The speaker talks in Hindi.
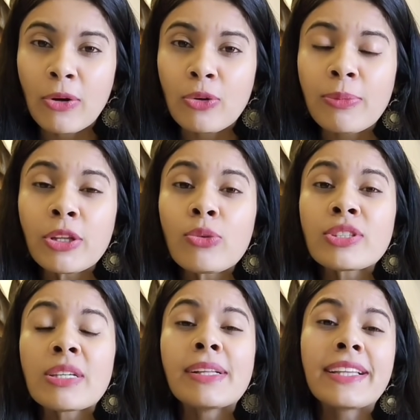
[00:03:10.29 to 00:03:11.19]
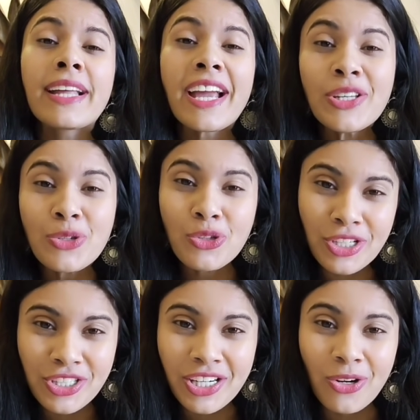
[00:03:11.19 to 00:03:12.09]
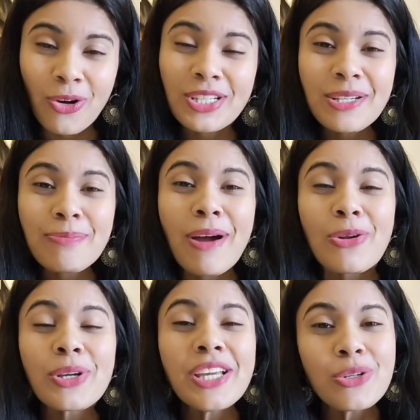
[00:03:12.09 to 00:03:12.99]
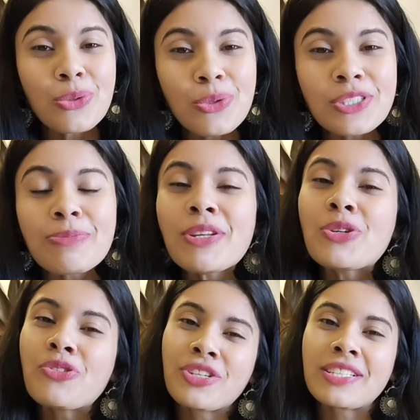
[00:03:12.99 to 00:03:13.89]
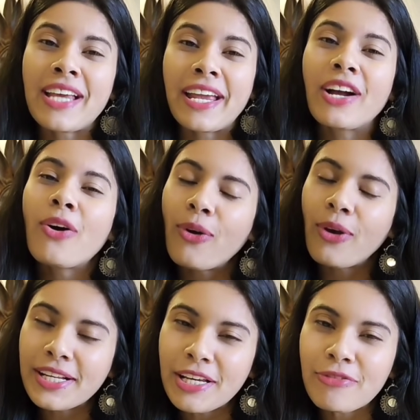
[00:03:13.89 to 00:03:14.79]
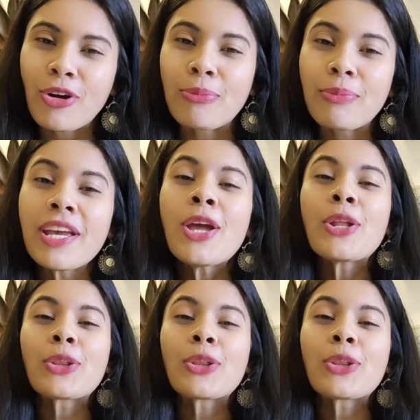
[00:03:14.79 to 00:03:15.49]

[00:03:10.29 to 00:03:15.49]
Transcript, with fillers: बालों में तो उसे मिलता है न्यूट्रिशन और जब बालों के रूट्स में न्यूट्रिशन जाएगा ऑयल के फॉर्म में